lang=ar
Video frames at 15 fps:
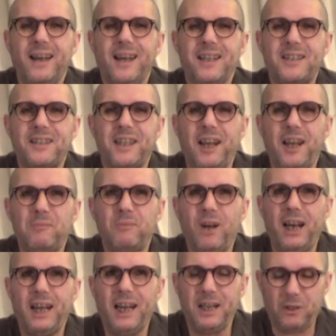السلام
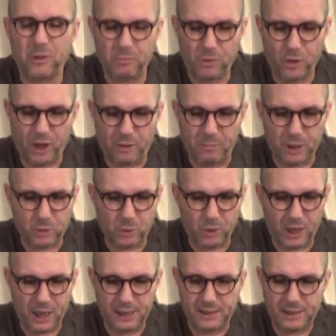عليكم ورحمة
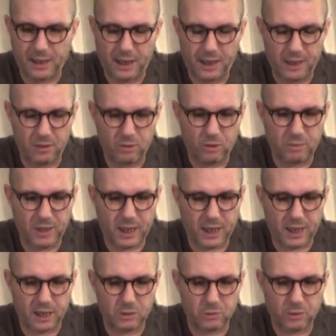الله تعالى
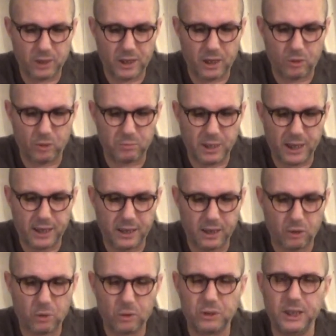وبركاته كراكم دايرين
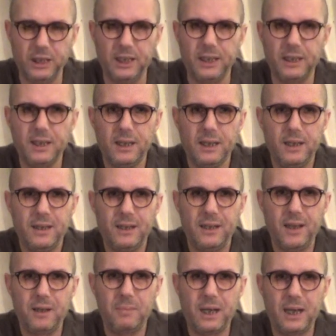خوتي
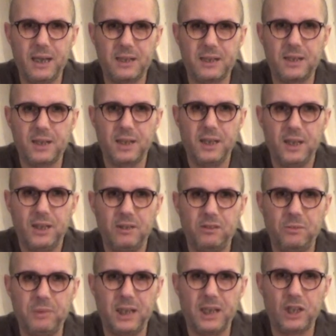لاباس
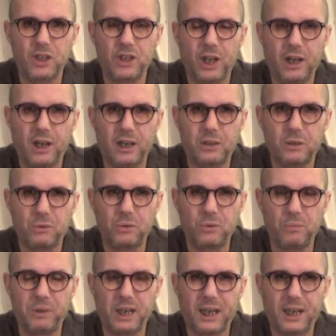نتمنى ان شاء الله
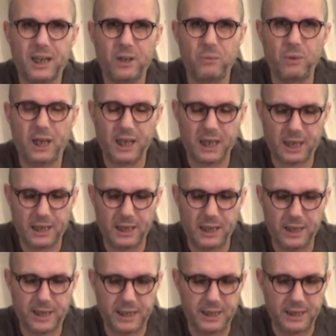تكونوا بخير وعلى
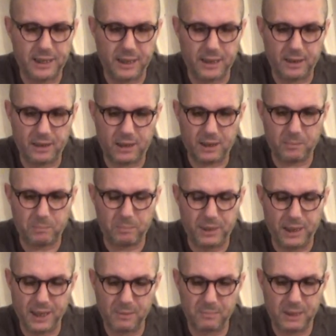خير يا رب
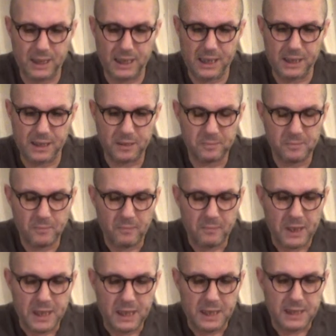يمين
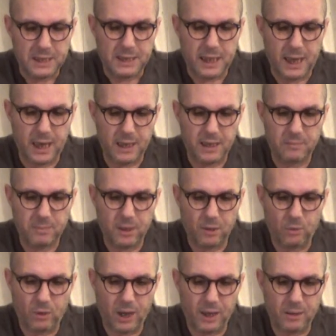دائما
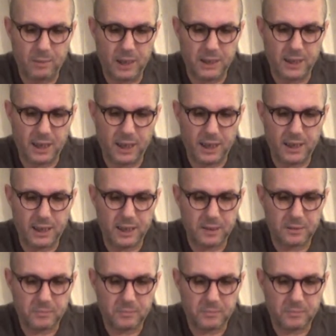وابدا